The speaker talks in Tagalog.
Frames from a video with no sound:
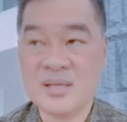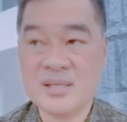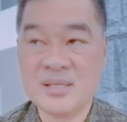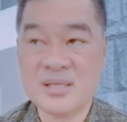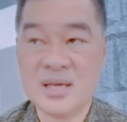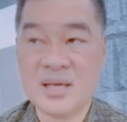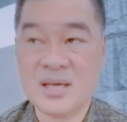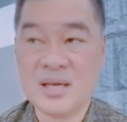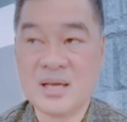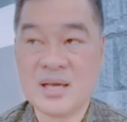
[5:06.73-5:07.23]

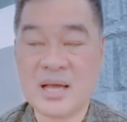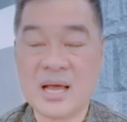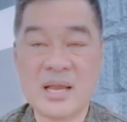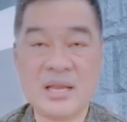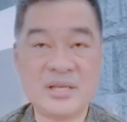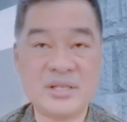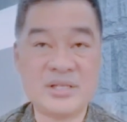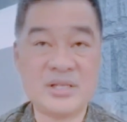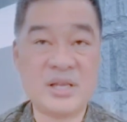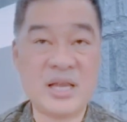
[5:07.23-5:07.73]
sa
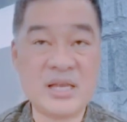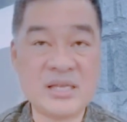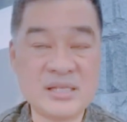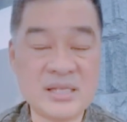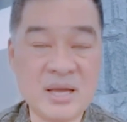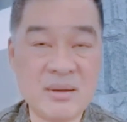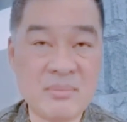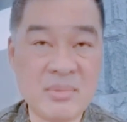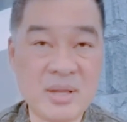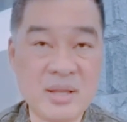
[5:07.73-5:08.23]
college days
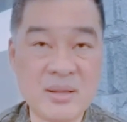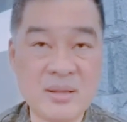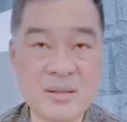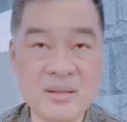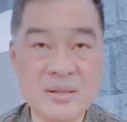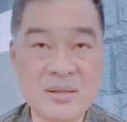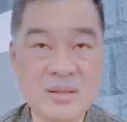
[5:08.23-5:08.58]
namin